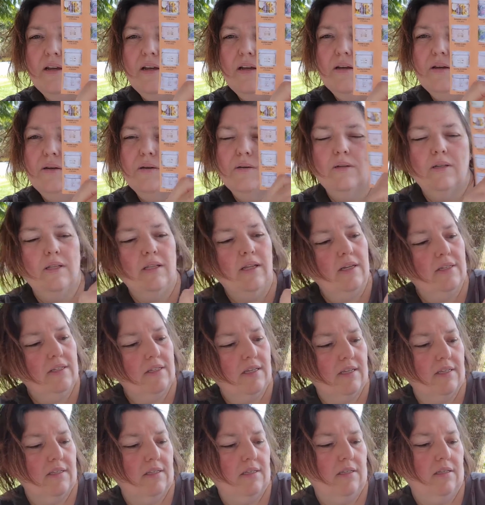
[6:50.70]
Euh, là,
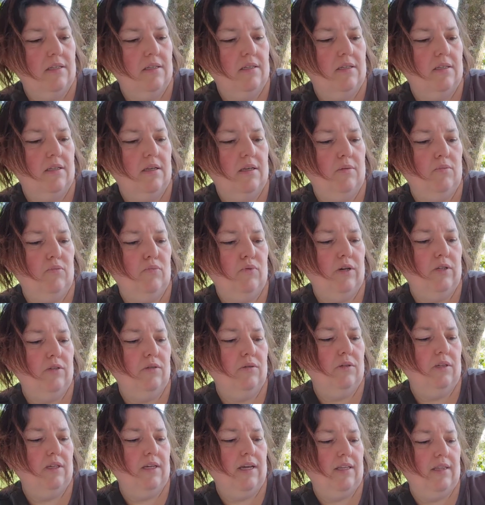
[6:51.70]
celle-ci, c'est bois
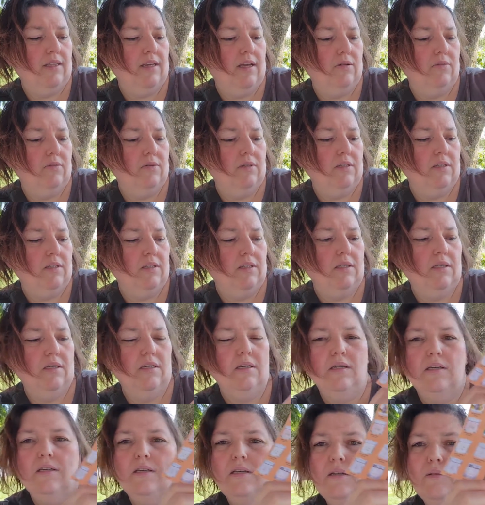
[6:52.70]
de cannelle
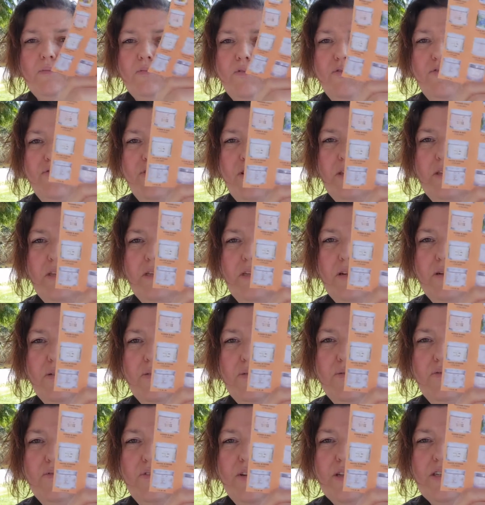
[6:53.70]
aussi, guillemot vanille en
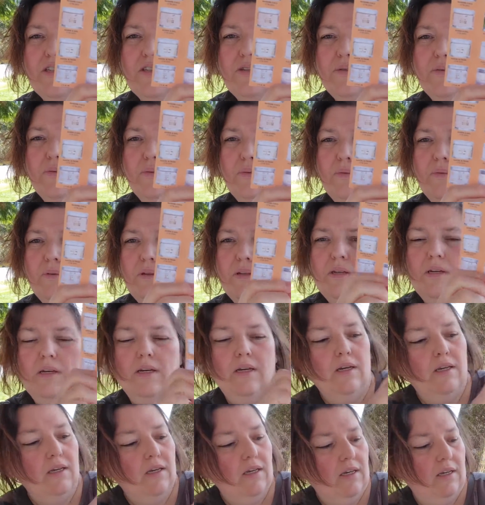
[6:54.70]
autre version.
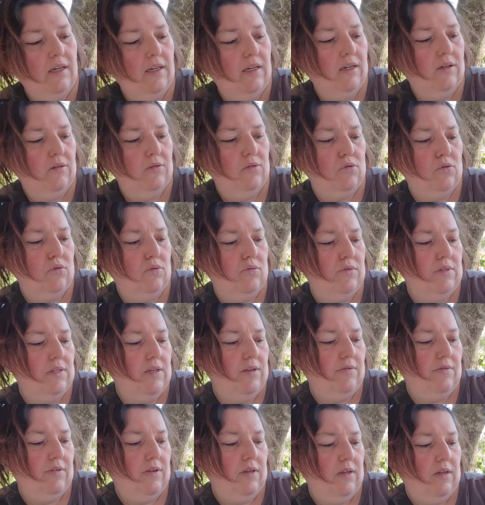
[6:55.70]
Et en dessous, vous
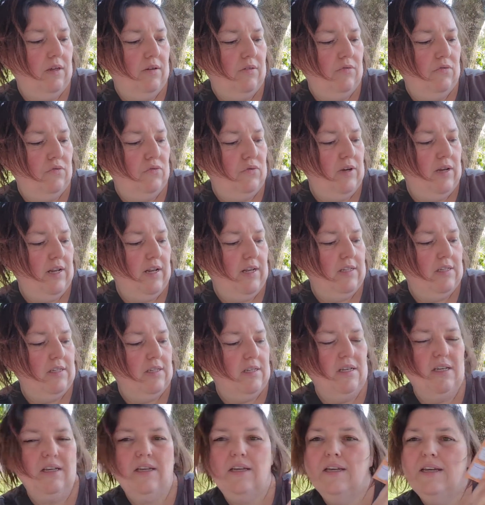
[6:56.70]
avez fruits
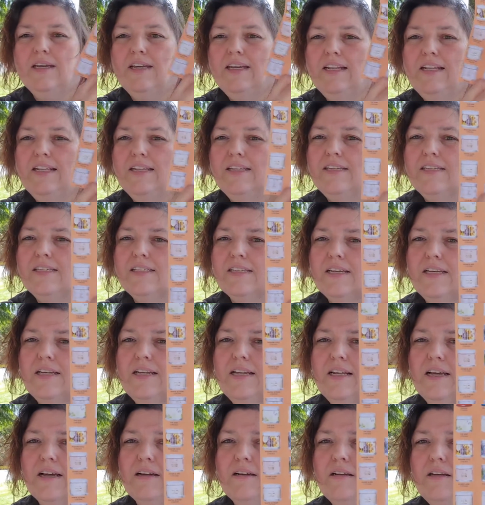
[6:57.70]
glacés et lisse
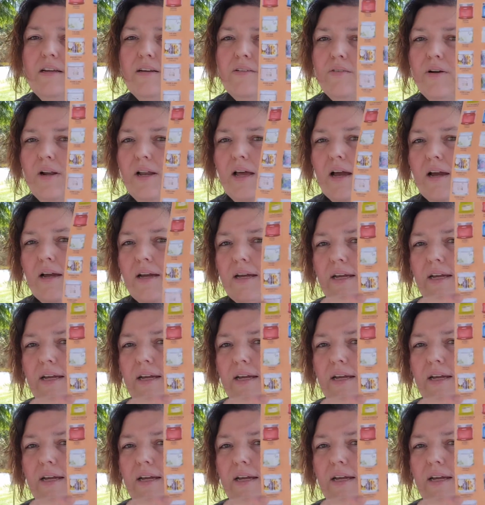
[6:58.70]
et lin. Voilà.